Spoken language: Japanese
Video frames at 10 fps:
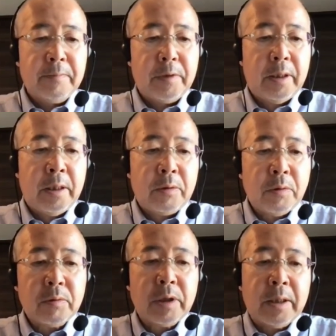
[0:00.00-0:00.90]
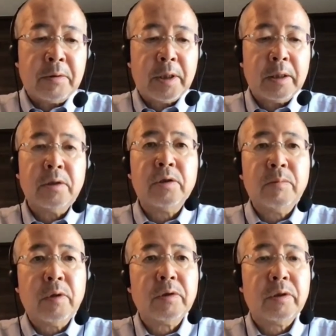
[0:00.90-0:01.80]
で特に最近注
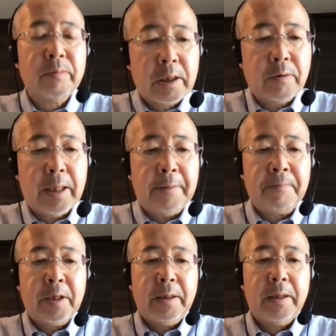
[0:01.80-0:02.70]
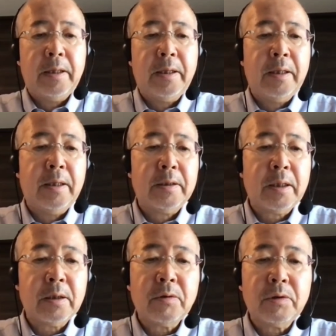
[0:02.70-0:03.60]
目すべきは、
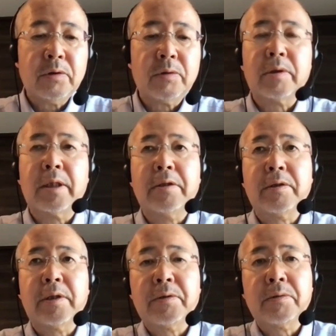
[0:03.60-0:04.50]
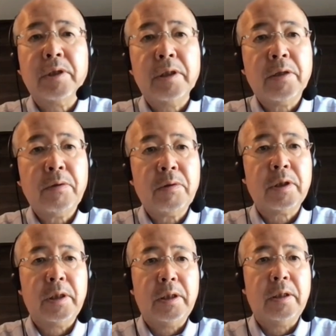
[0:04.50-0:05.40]
最近の中国がですね、その
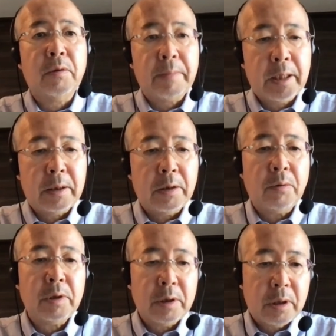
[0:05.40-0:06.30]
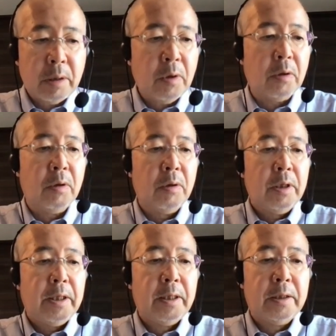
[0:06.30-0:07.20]
イデオロギーの面においても、
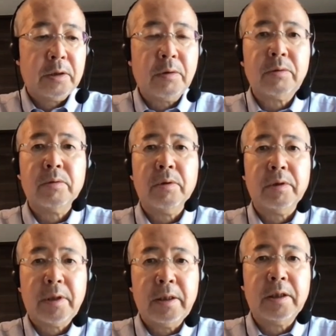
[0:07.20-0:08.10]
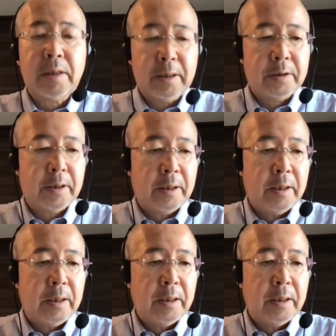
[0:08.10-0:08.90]
自国の政治体制